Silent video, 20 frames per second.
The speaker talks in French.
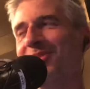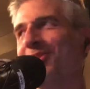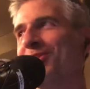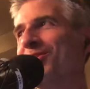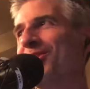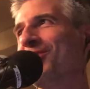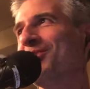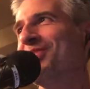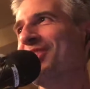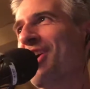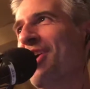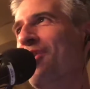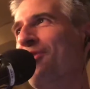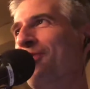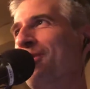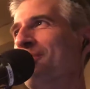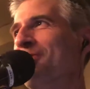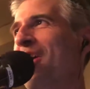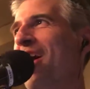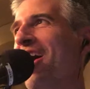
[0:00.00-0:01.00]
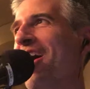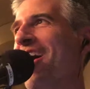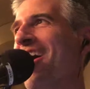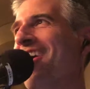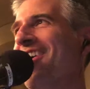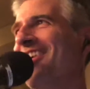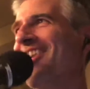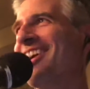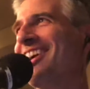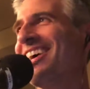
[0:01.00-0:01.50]
Ah, c'est
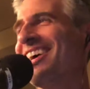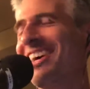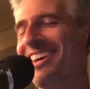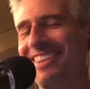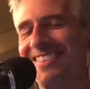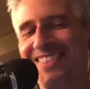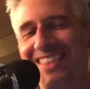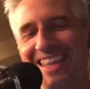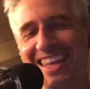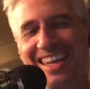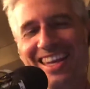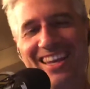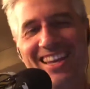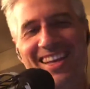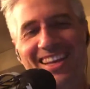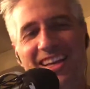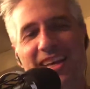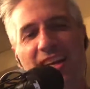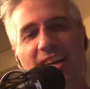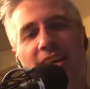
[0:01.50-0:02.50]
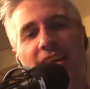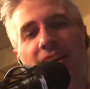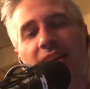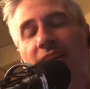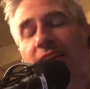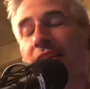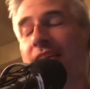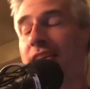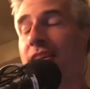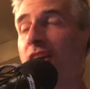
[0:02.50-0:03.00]
hein? Ben oui. Allez-y, euh,
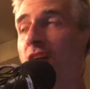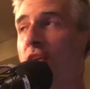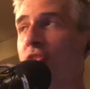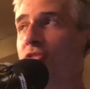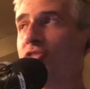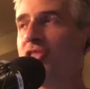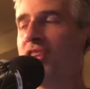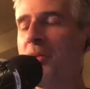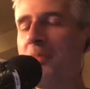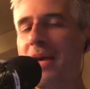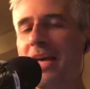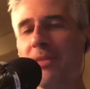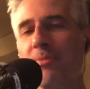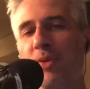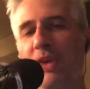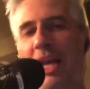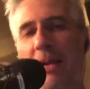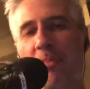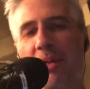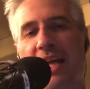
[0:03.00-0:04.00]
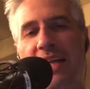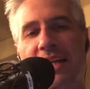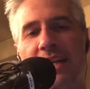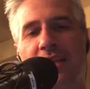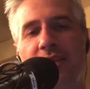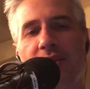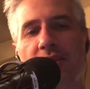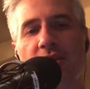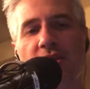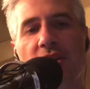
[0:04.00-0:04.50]
Olivier. Grosse semaine pour la
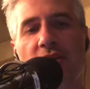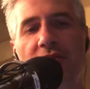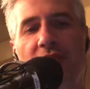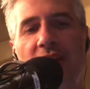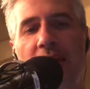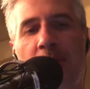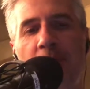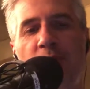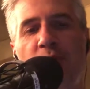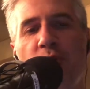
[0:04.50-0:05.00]
planète, Jean-Philippe.